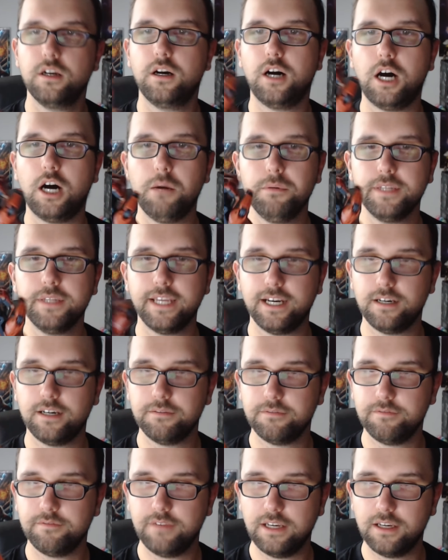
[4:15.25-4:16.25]
Aber
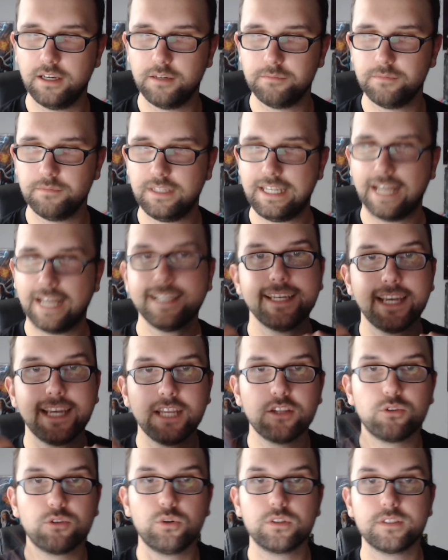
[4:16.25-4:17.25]
naja, ähm, lange
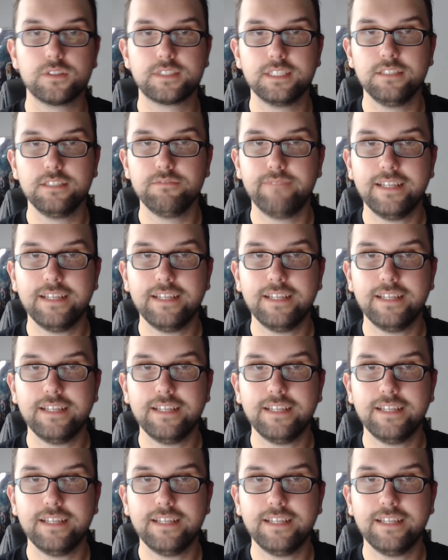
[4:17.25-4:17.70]
Rede, kurzer Sinn.